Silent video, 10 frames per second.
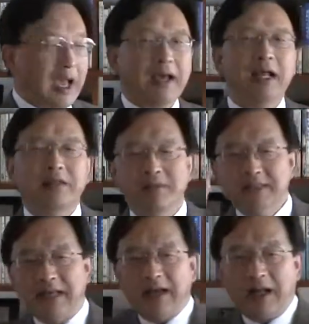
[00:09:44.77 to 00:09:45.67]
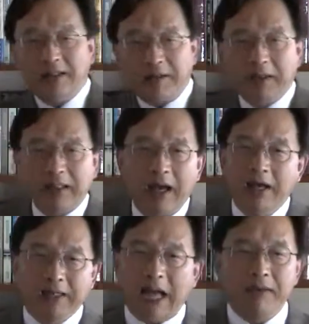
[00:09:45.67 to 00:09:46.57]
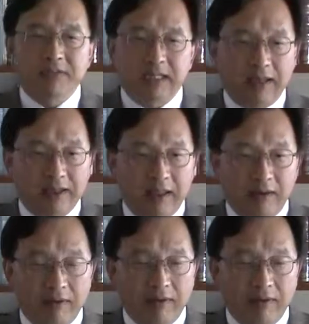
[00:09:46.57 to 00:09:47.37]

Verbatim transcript: 하나님을 생각할 때마다 감사해야 돼요.